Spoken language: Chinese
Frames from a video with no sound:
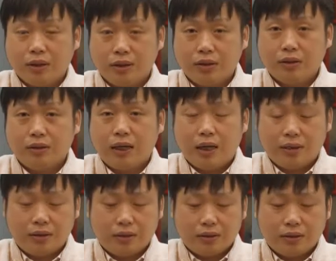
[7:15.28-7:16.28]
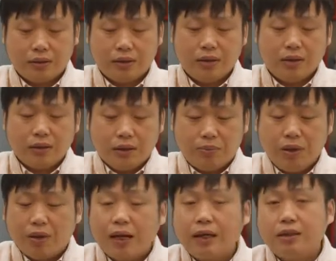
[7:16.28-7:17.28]
士啊，这个你不要
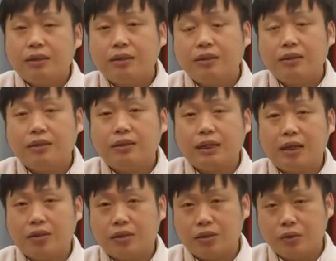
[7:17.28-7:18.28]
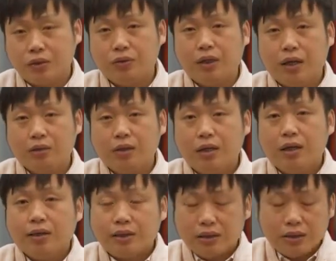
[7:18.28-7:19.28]
看进士科在唐朝就有了，
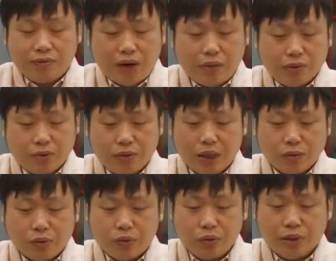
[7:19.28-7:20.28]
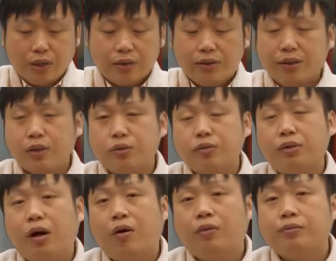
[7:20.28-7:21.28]
真正发挥巨大作用的是在宋
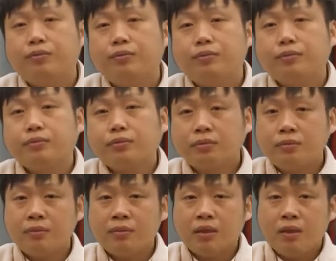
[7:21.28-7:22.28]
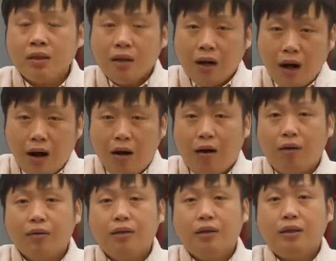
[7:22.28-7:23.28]
朝。好，
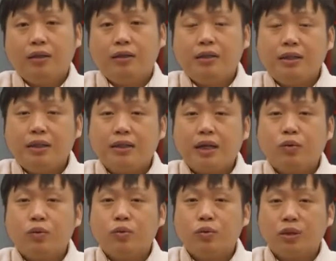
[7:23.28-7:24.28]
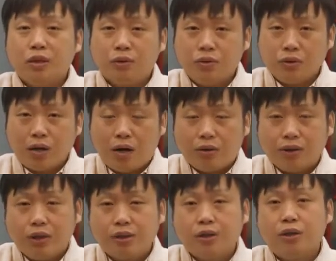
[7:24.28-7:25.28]
你现在通过科举考
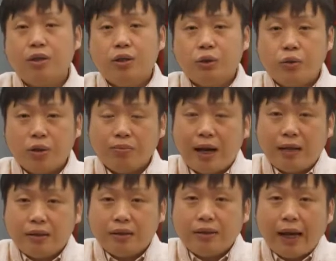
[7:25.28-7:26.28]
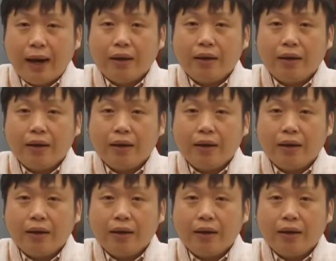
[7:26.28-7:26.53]
试选拔人才，